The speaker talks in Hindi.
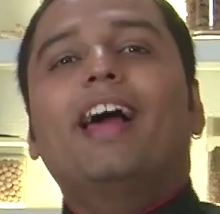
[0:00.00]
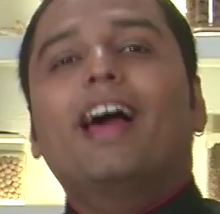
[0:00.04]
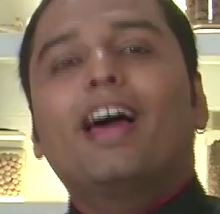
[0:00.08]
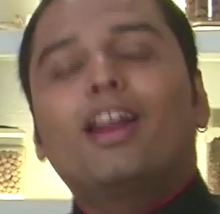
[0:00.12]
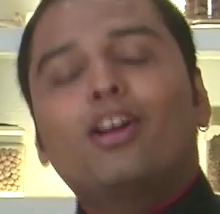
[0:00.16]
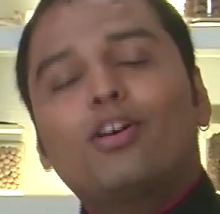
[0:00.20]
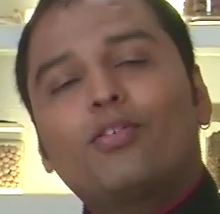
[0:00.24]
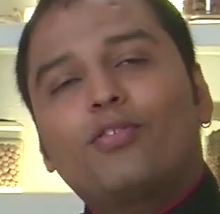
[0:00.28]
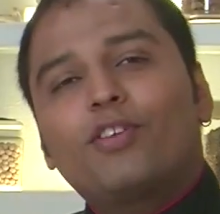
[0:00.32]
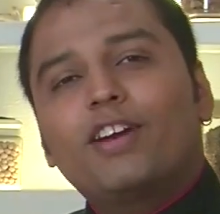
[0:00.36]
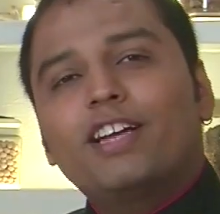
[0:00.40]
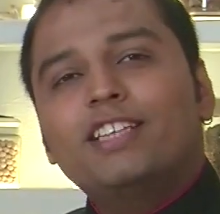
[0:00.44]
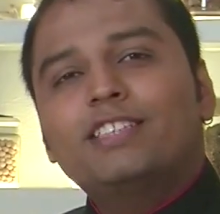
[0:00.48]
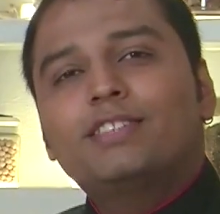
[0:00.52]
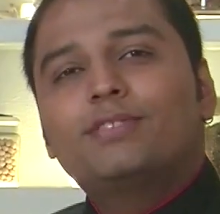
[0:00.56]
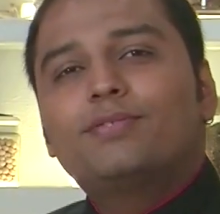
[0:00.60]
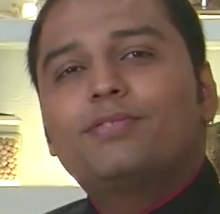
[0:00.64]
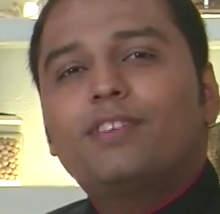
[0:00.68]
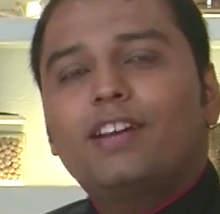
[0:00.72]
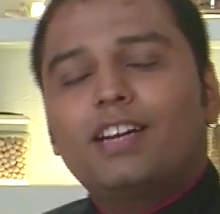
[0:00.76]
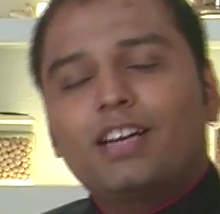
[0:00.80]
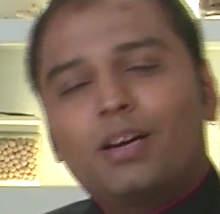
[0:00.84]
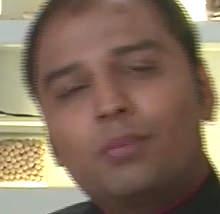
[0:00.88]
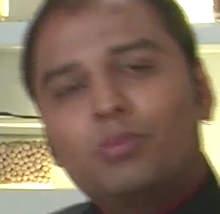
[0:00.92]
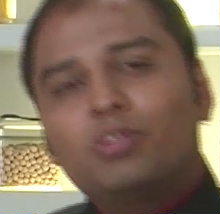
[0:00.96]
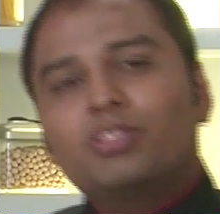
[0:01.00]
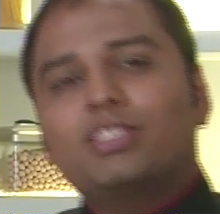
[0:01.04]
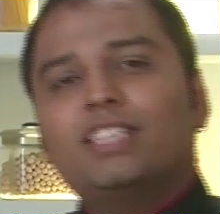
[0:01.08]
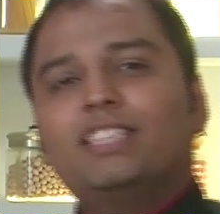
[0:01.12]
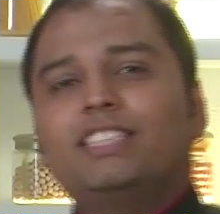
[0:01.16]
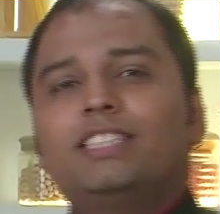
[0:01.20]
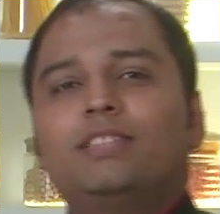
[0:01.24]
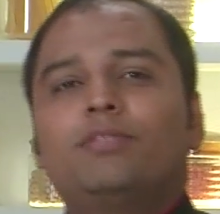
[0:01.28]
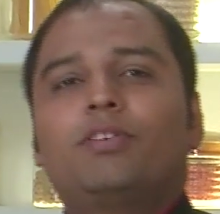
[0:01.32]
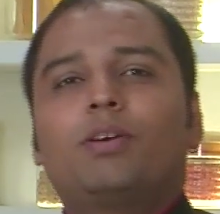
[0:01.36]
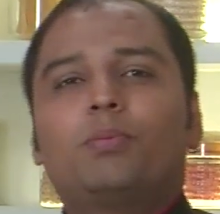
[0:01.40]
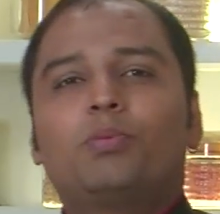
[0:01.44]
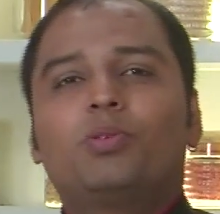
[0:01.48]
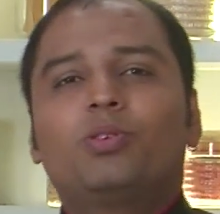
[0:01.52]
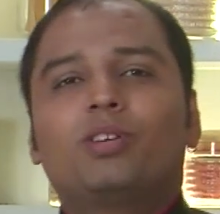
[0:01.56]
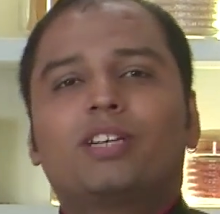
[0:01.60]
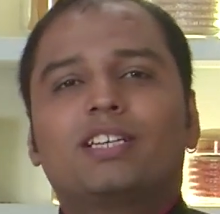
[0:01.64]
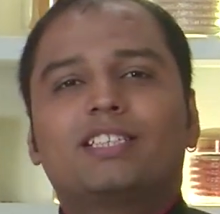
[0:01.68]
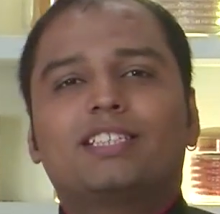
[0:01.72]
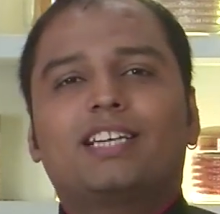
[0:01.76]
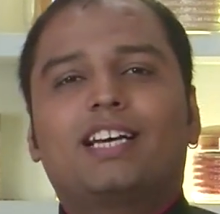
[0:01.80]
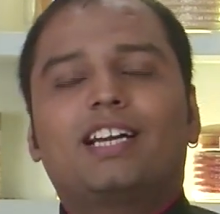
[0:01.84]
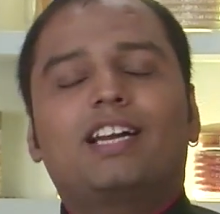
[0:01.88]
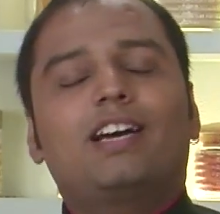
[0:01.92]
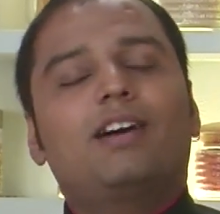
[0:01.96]
हेलो फ्रेंड्स वेलकम टू संजीव कपूर
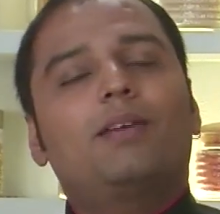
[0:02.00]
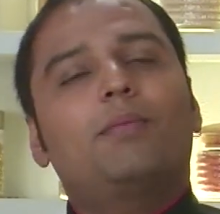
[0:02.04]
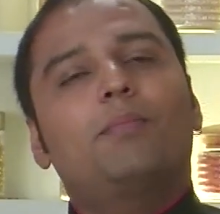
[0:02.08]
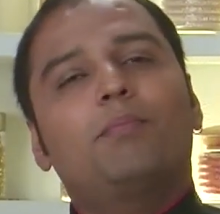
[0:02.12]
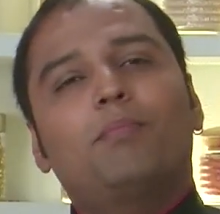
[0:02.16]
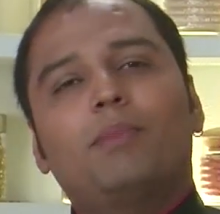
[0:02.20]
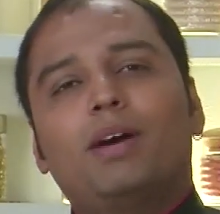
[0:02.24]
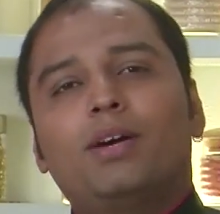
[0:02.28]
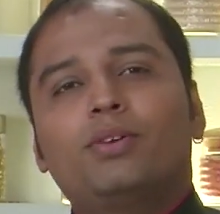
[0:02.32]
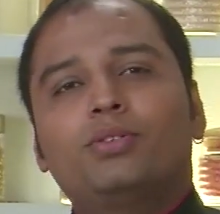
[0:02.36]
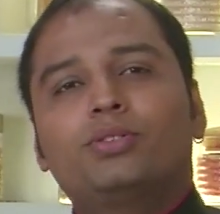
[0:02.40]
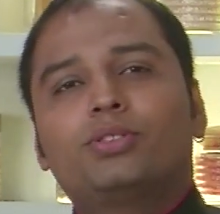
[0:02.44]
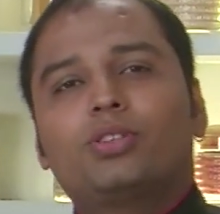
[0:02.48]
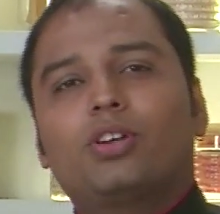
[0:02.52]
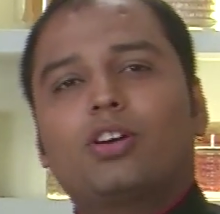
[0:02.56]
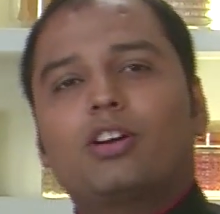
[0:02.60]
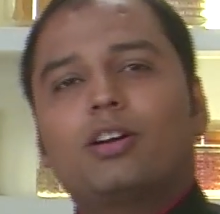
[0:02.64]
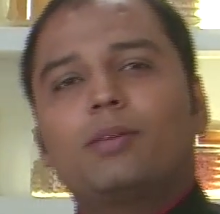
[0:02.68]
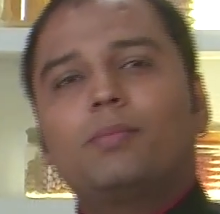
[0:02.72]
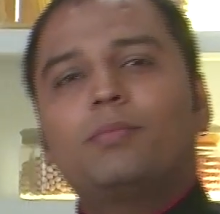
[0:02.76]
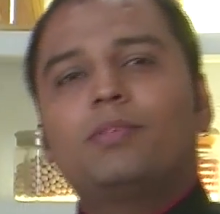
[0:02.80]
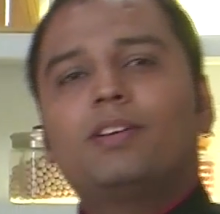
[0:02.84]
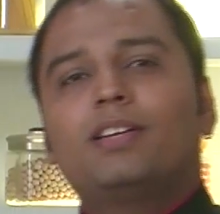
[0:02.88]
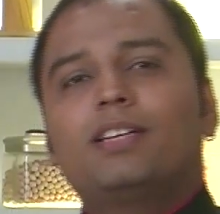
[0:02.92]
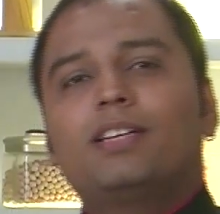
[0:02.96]
खजाना मैं हूं सौरभ